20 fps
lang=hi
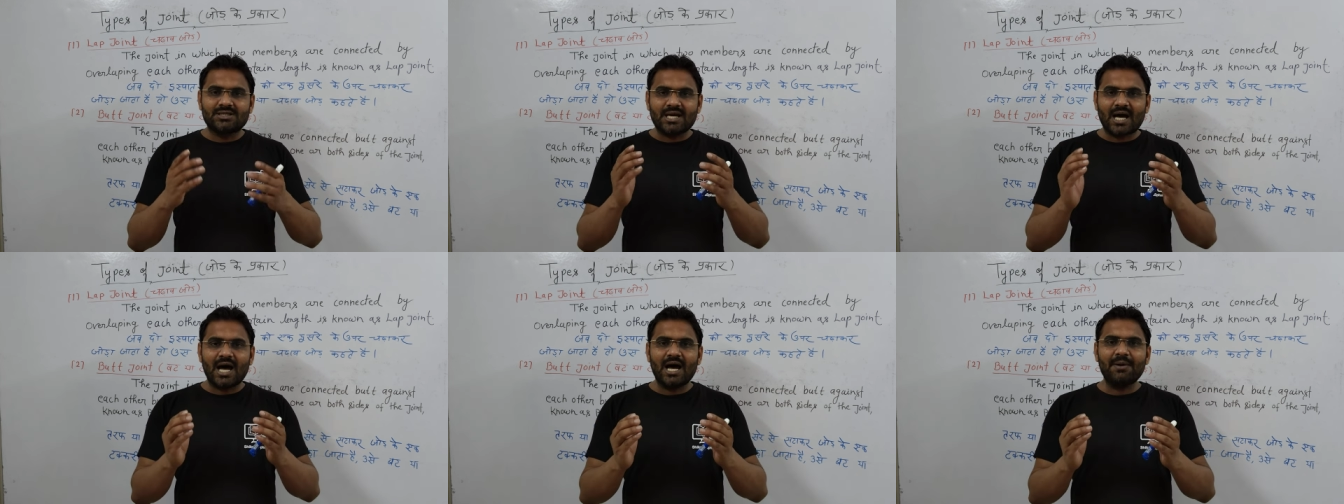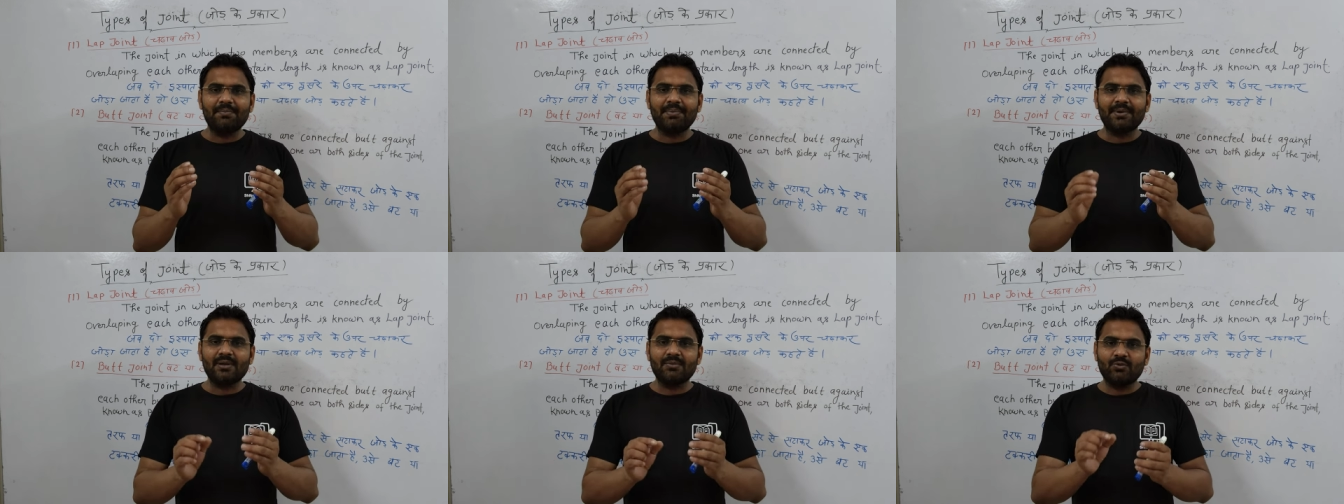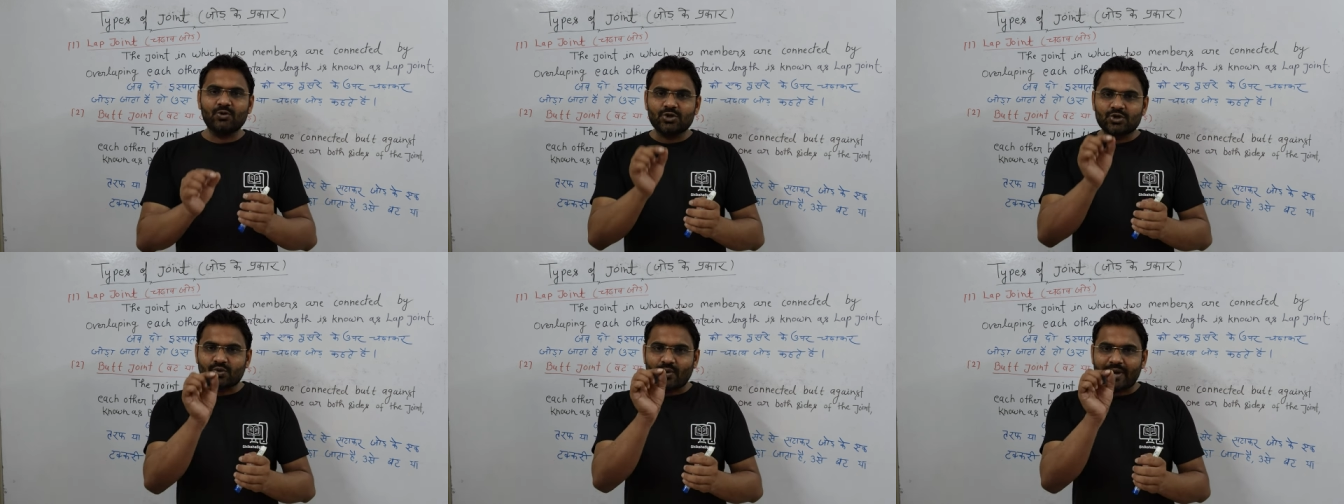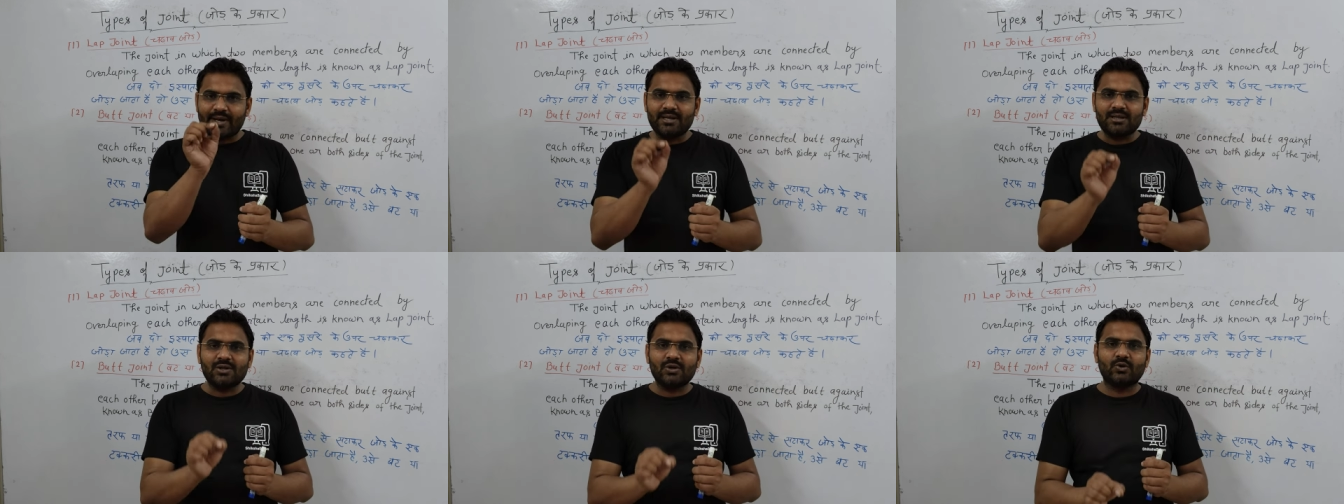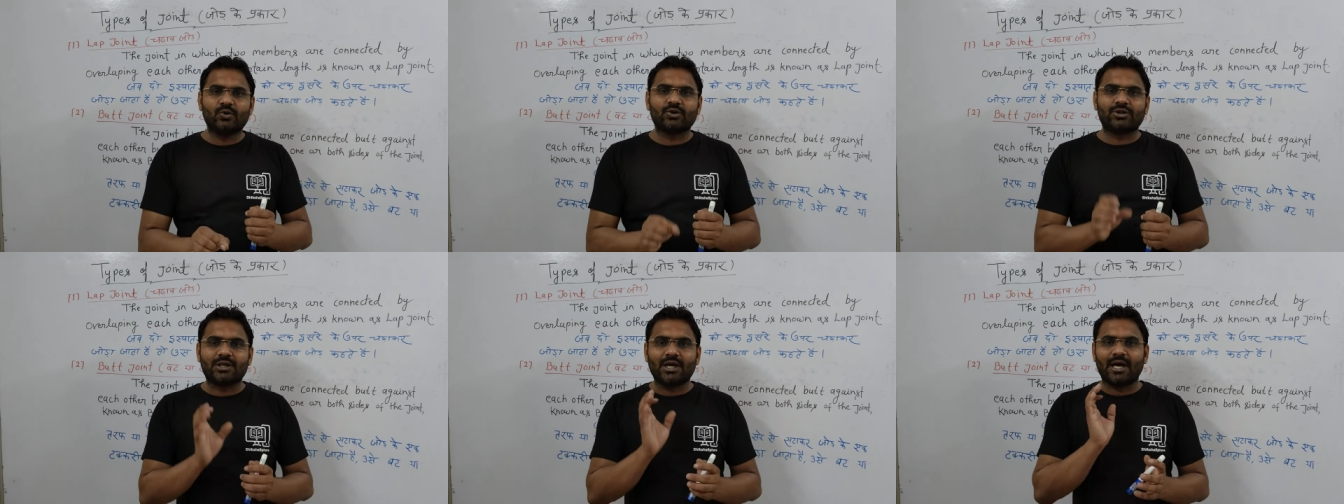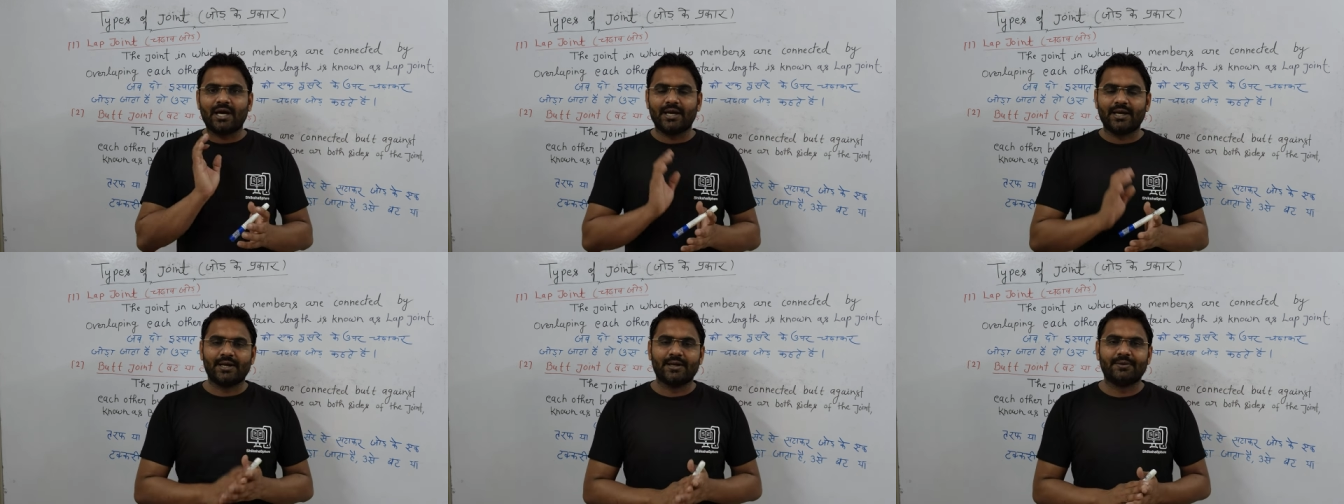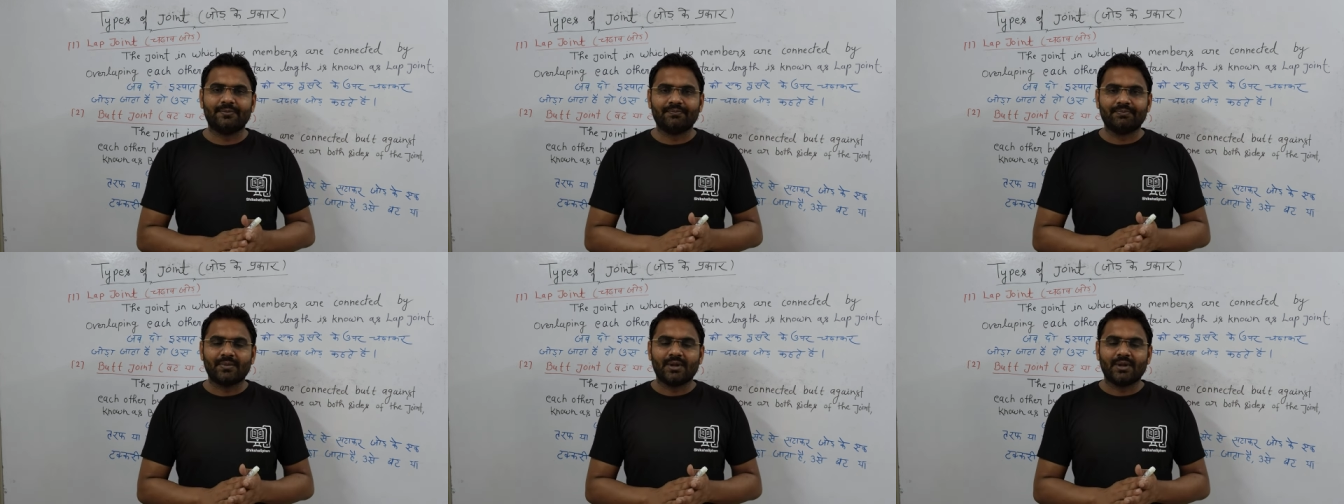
जहां पर वो ज्वाइंट होता है